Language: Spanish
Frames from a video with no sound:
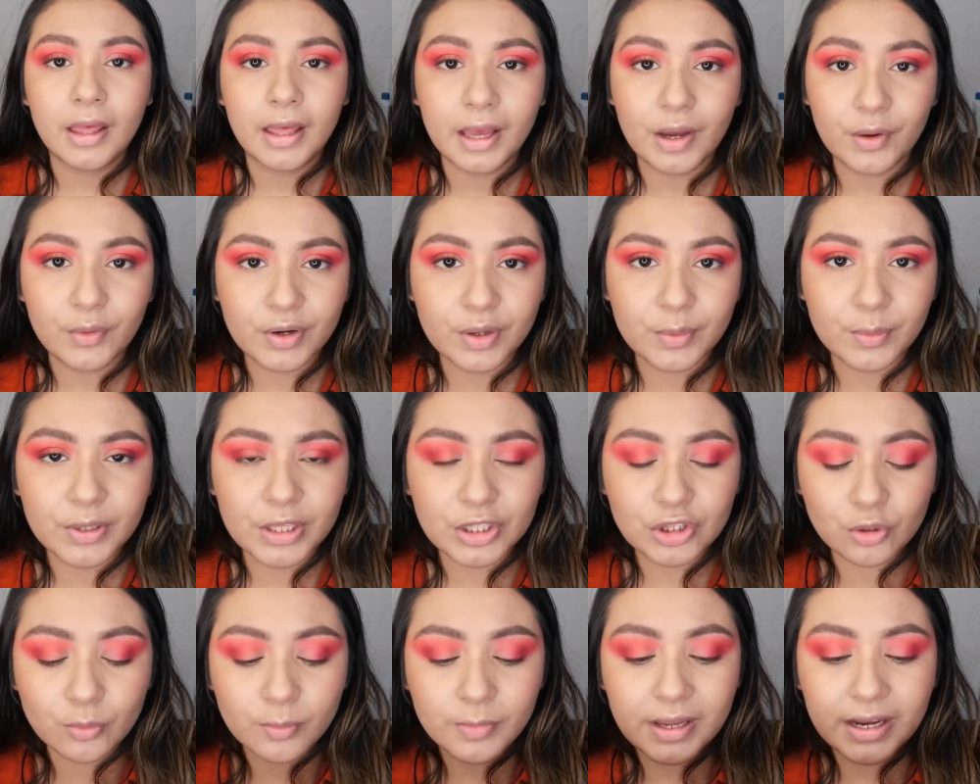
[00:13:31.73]
Ahora voy
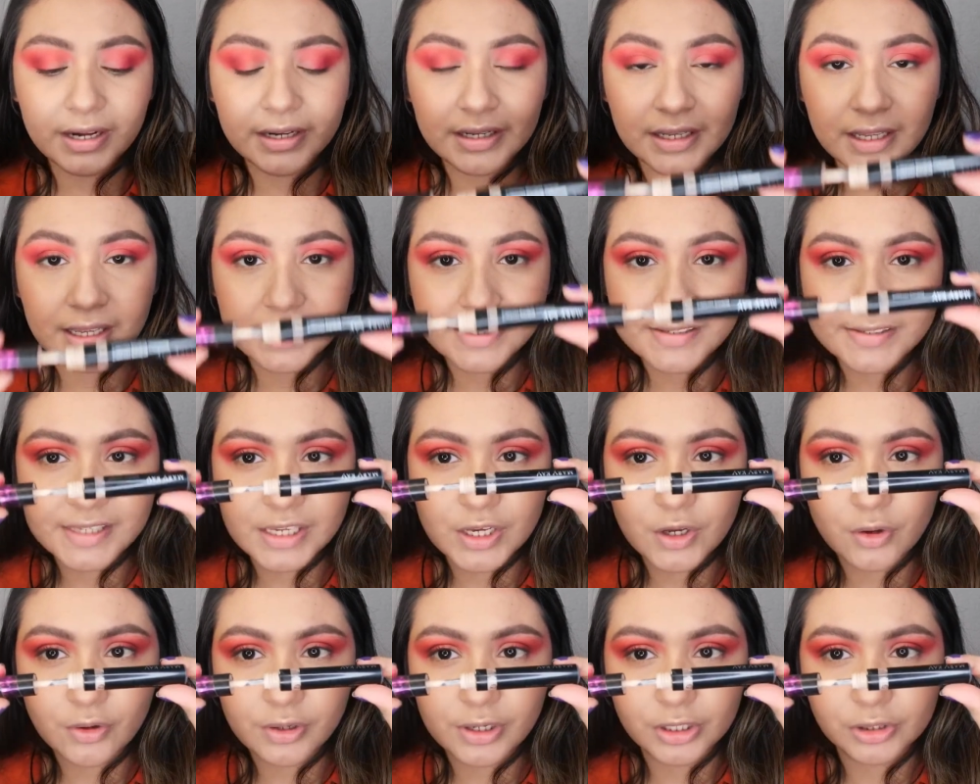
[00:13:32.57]
a tomar este
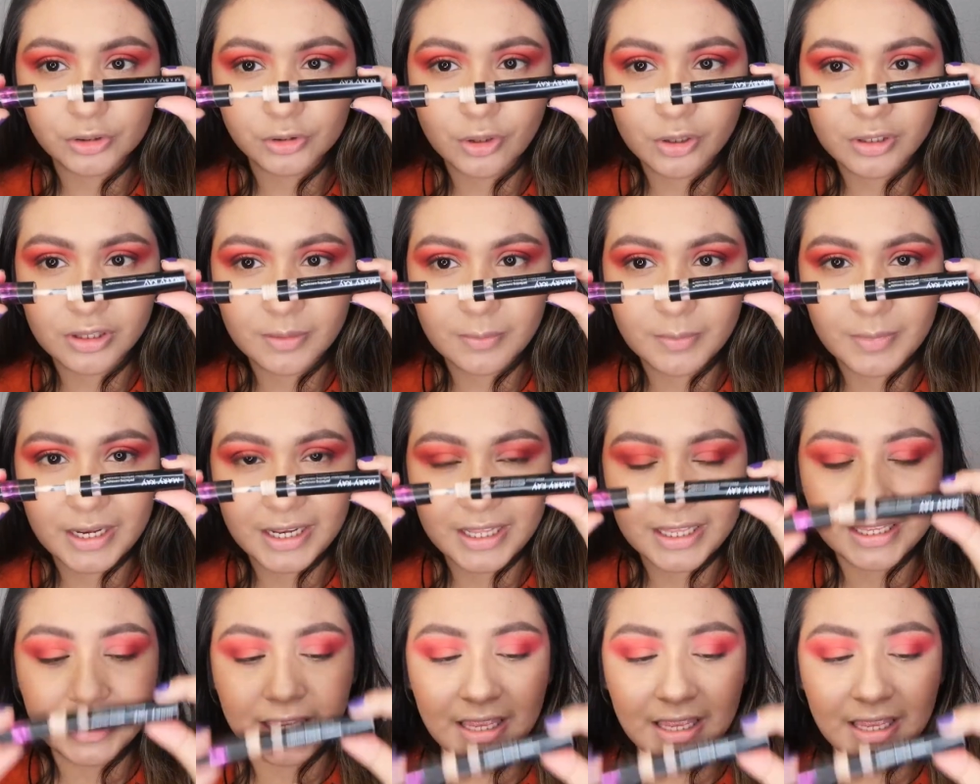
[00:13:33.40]
corrector de Mary